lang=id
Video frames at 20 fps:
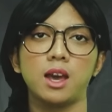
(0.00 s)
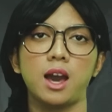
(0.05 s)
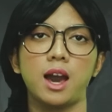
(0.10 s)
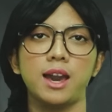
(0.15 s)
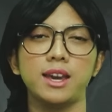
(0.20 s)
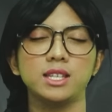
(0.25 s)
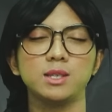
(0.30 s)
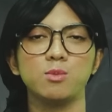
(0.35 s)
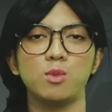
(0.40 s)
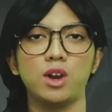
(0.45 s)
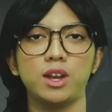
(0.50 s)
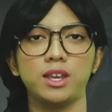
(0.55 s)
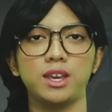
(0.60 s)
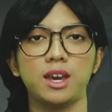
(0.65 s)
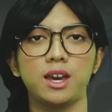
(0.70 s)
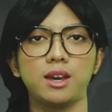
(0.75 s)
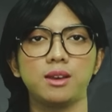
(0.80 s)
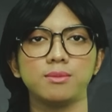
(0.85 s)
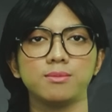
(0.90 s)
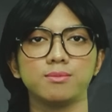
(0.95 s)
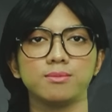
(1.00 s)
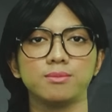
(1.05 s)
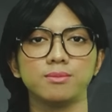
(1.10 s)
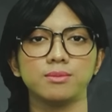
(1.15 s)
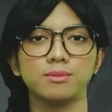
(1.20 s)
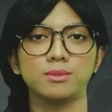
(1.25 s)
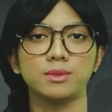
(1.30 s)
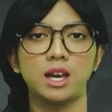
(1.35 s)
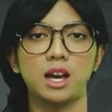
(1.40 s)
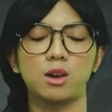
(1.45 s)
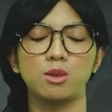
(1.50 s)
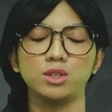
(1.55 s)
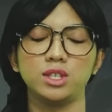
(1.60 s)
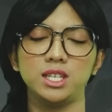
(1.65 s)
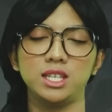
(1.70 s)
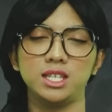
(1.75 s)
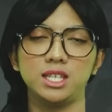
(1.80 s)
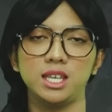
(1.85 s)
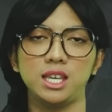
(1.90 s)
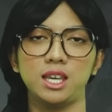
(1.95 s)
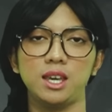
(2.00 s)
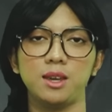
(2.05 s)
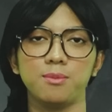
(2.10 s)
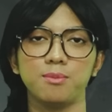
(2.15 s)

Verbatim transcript: Hai semuanya, aku Sisi